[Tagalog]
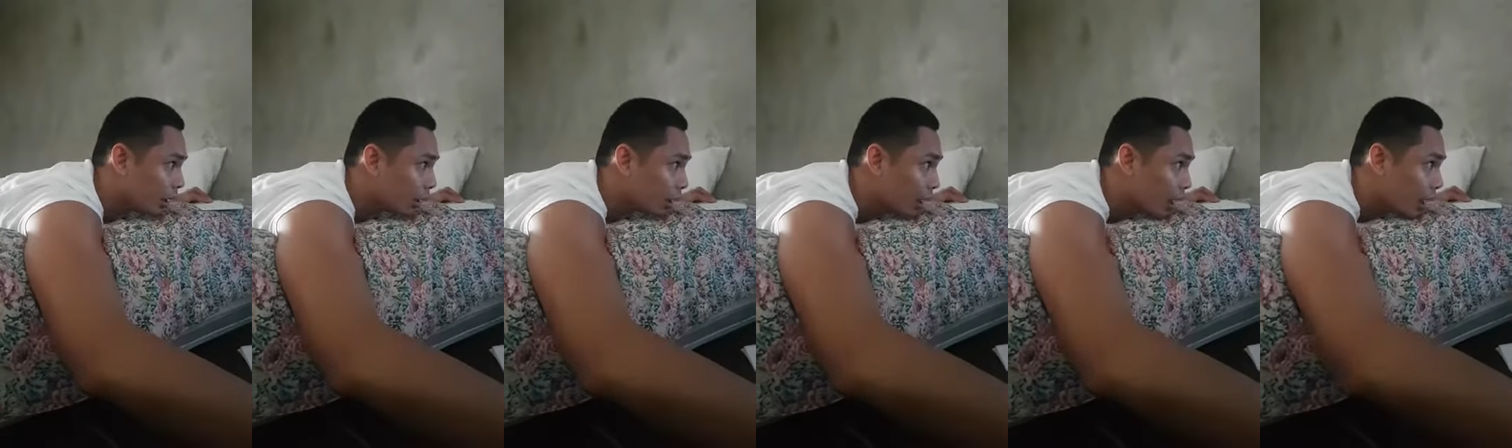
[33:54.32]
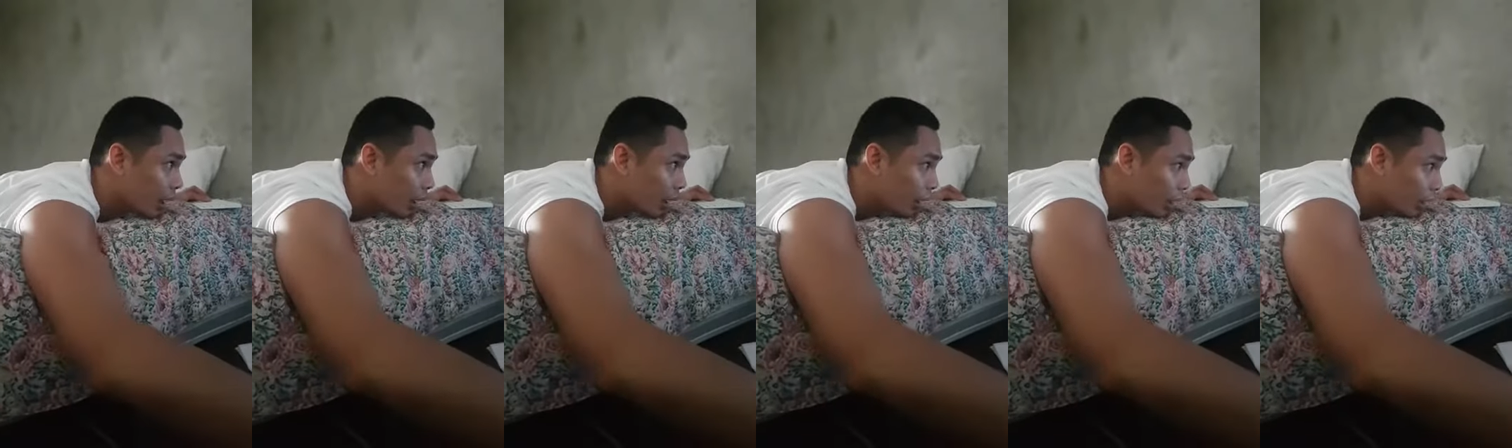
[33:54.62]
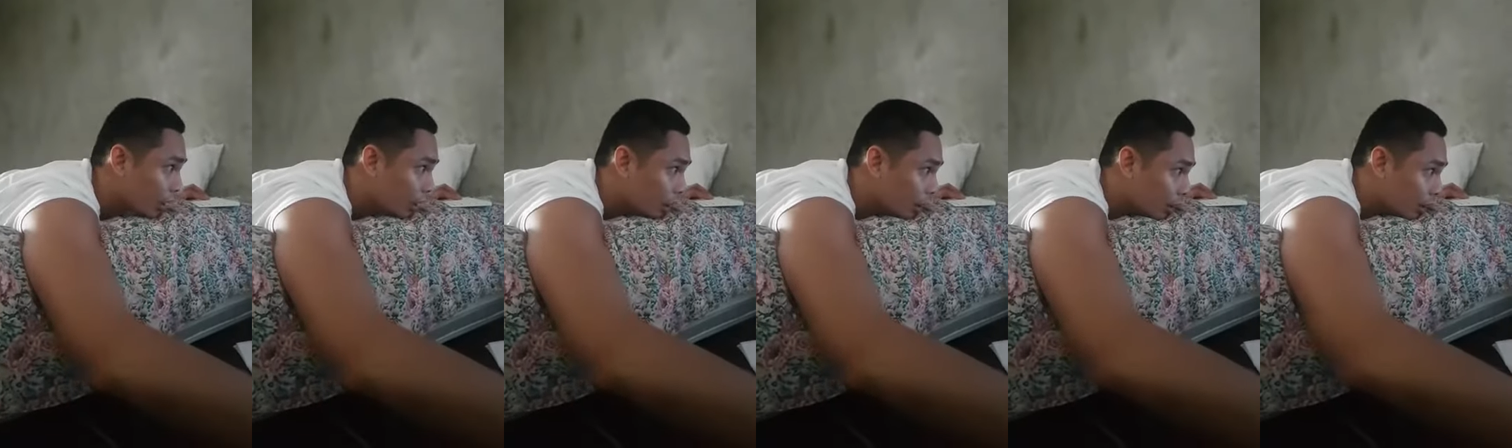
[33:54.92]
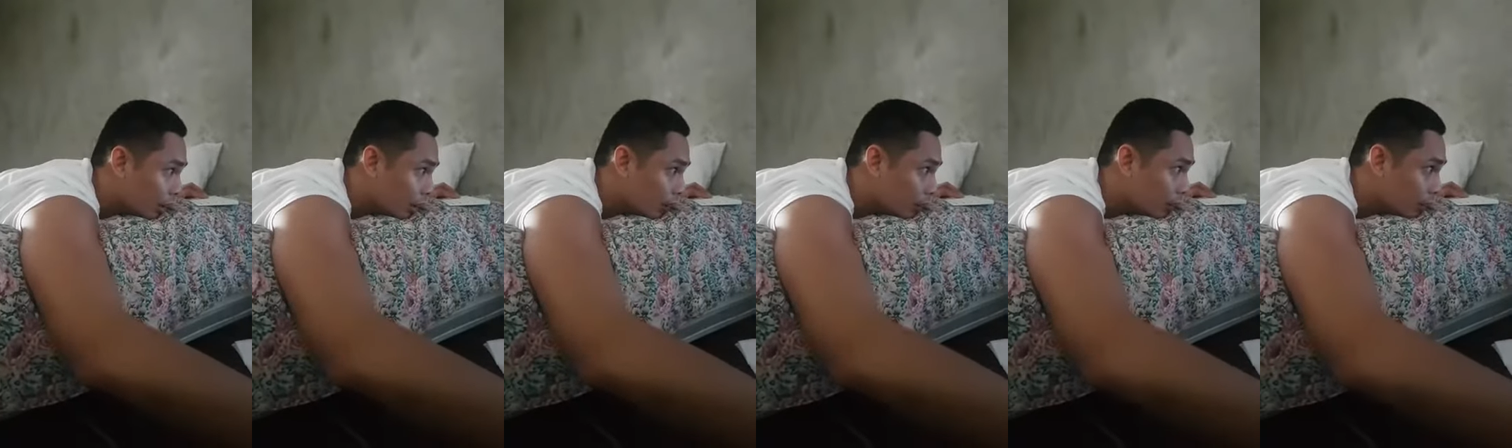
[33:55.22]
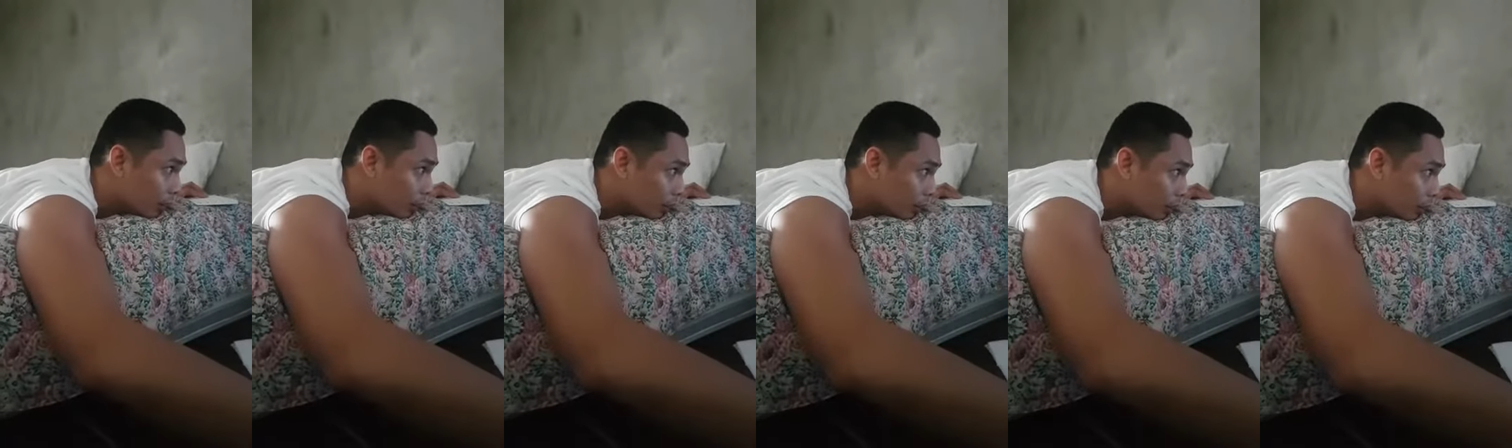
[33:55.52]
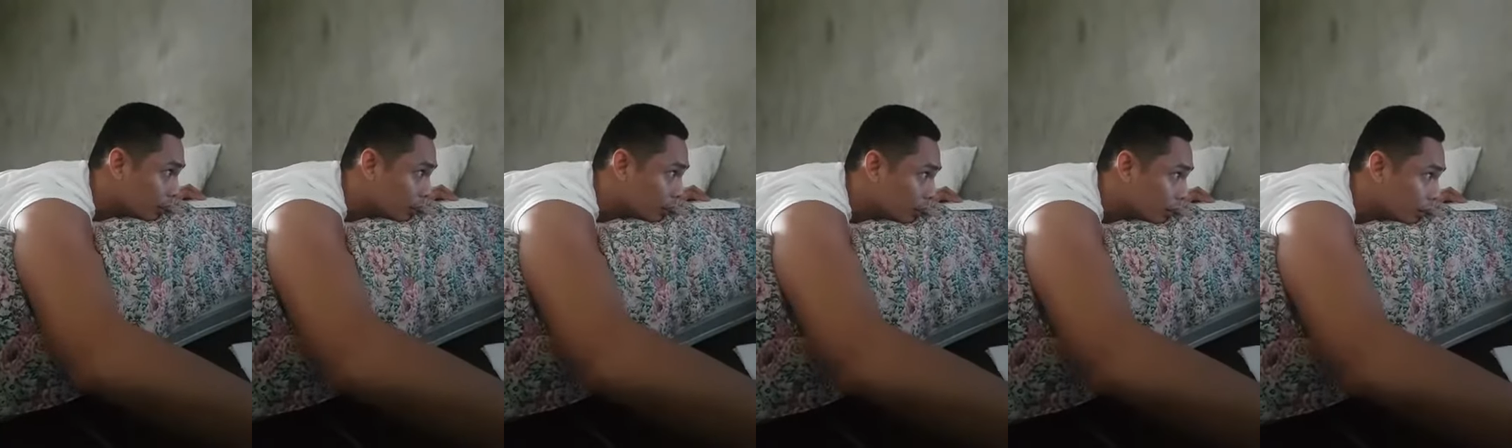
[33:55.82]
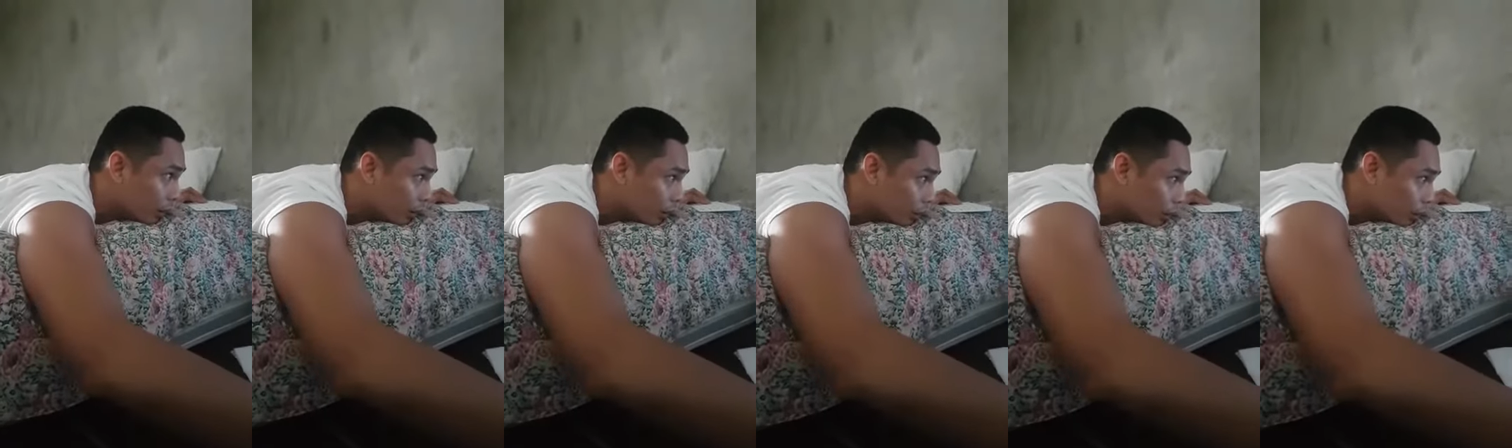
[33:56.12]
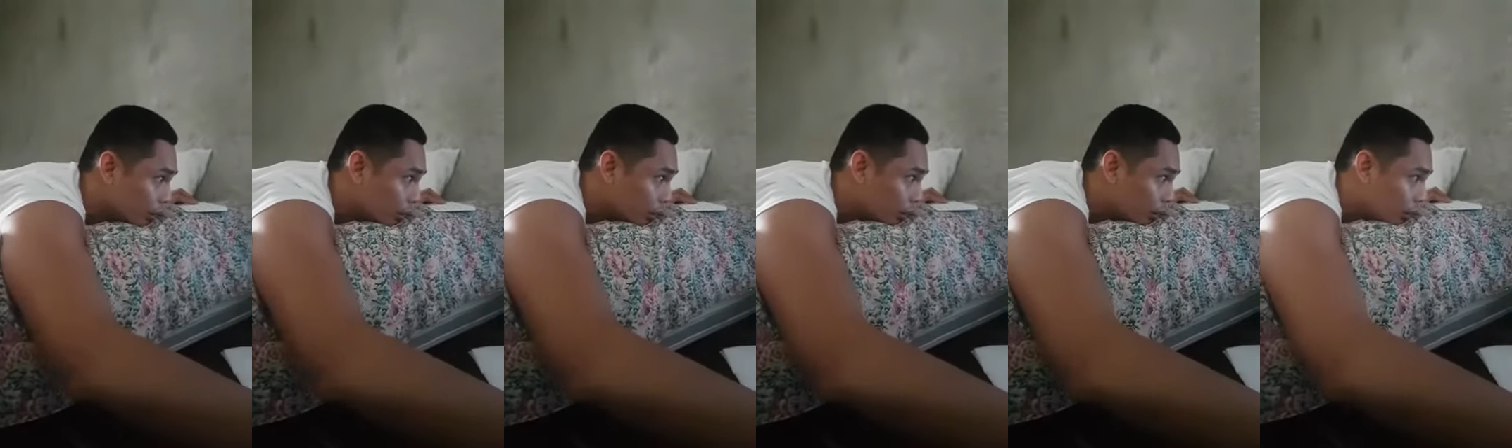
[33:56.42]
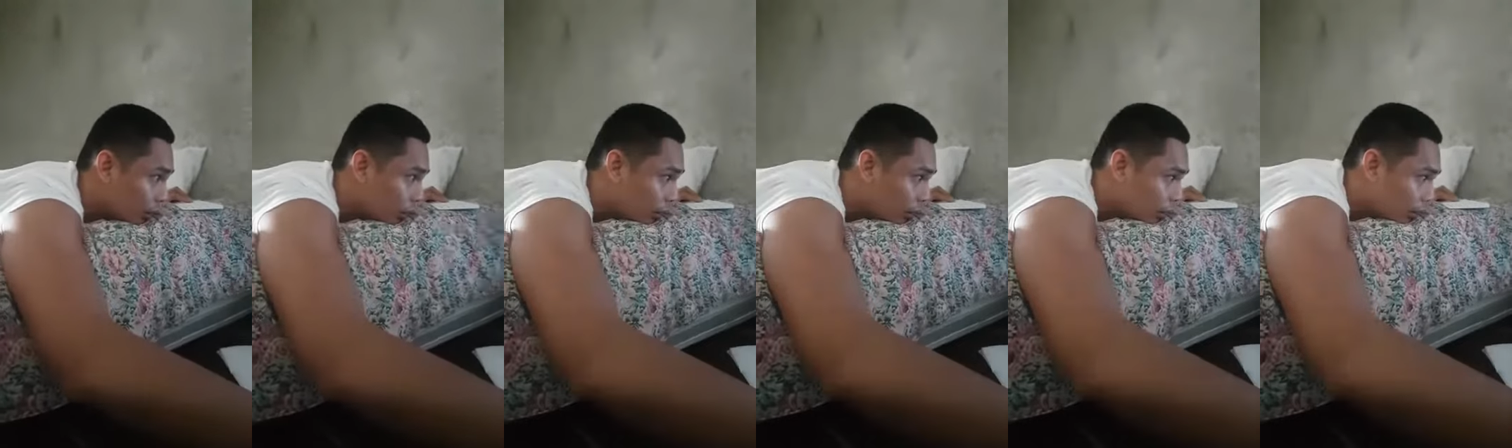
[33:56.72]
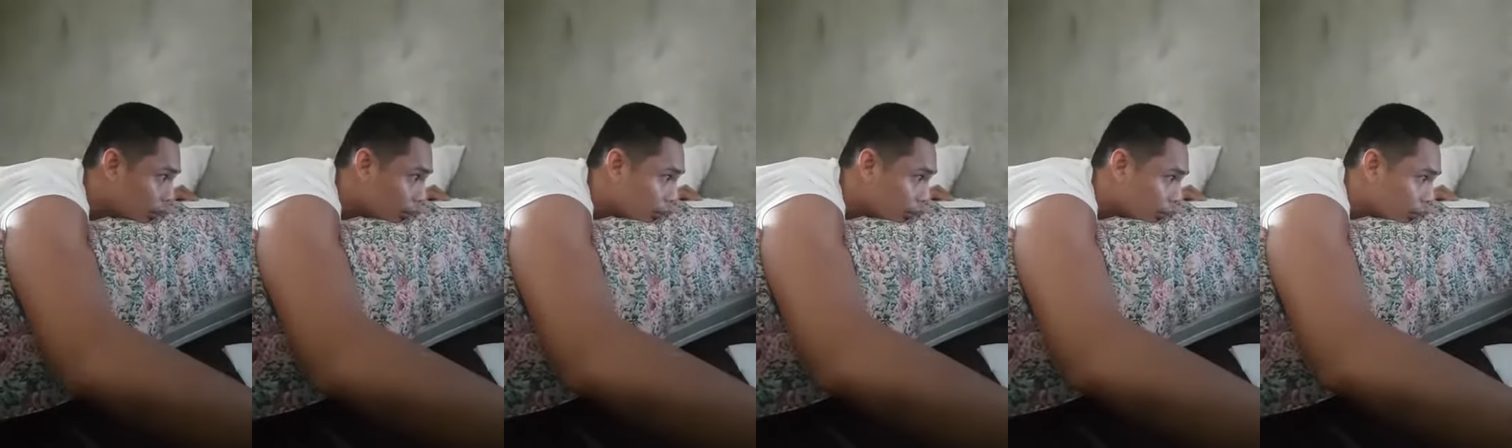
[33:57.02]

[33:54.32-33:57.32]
Yeah. You'll be surprised?